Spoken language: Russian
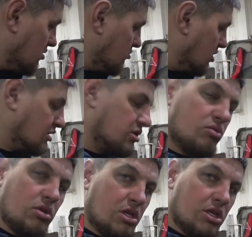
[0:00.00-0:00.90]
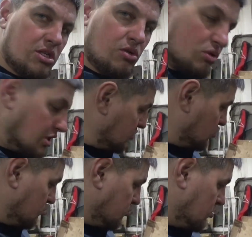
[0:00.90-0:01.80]
Масло у них, если вот так
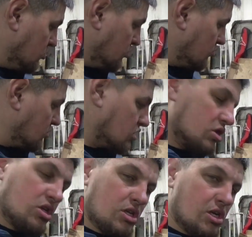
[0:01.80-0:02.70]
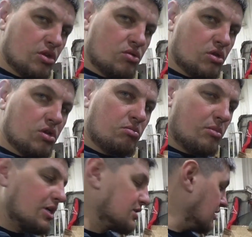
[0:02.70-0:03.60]
щуп выдергиваешь и газуешь
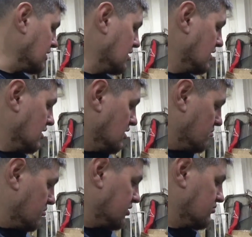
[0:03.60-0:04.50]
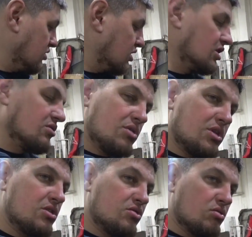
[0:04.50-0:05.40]
масло, под, выкидывает
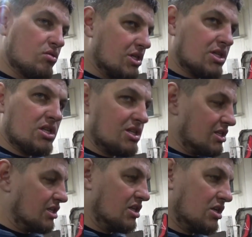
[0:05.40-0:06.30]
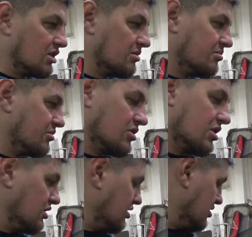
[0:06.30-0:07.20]
отсюда. Это на них это
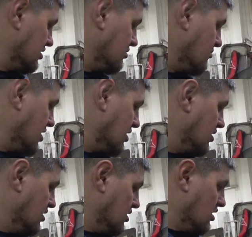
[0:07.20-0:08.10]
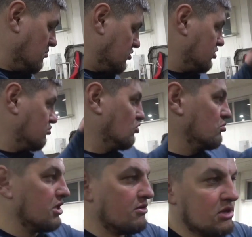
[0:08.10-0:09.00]
говорит, это нормально. Почему у
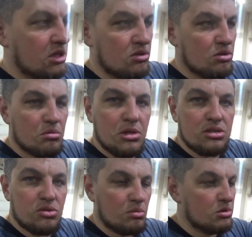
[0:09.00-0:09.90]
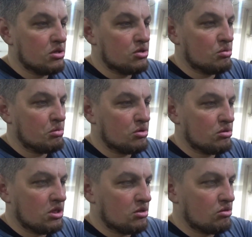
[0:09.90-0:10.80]
меня выкидывают? У меня щуп, щупы, тут
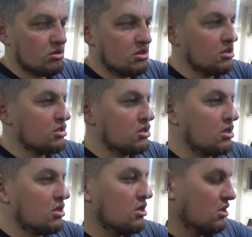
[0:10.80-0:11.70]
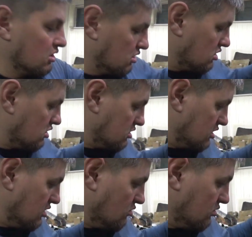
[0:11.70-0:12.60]
нету резиночки. И из-за
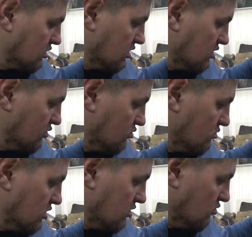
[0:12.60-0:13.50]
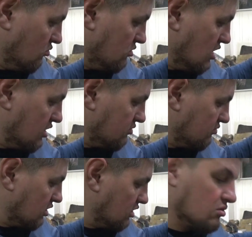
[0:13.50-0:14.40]
этого, скорее всего, у меня ну, дальше
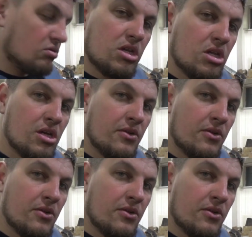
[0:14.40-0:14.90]
выкидывает.